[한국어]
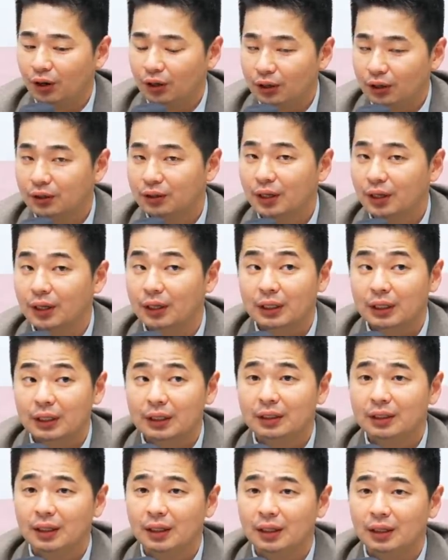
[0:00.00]
근데
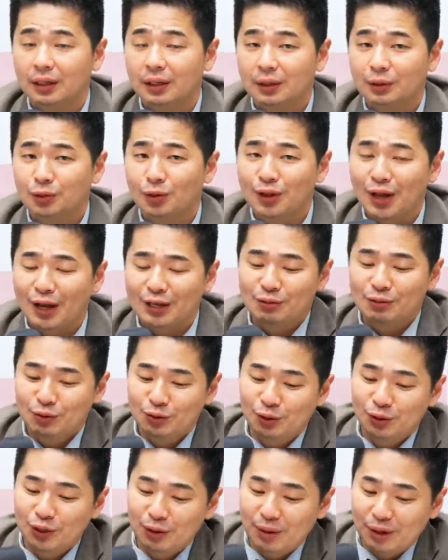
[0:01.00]
그게 저아침에
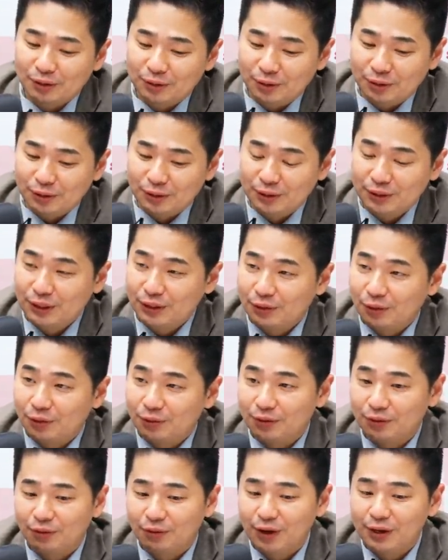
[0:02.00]
쳐다봤어요. 이게
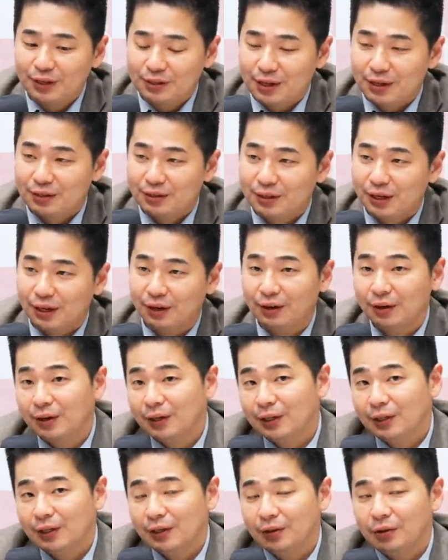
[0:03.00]
연관이 되느냐.
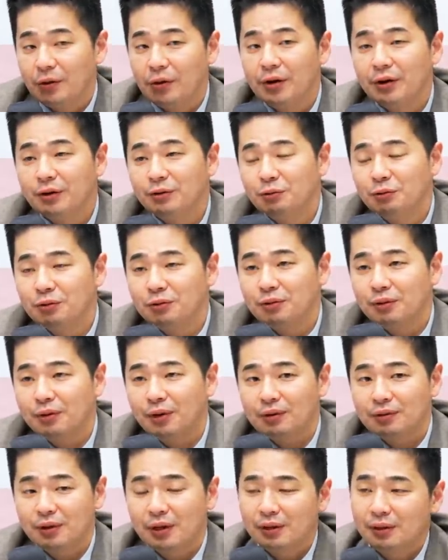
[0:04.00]
여행주
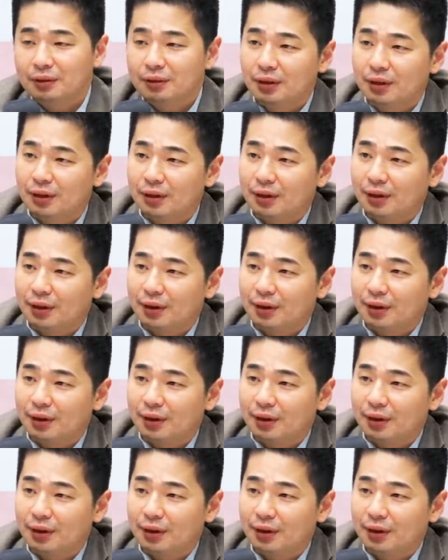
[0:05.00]
셀 때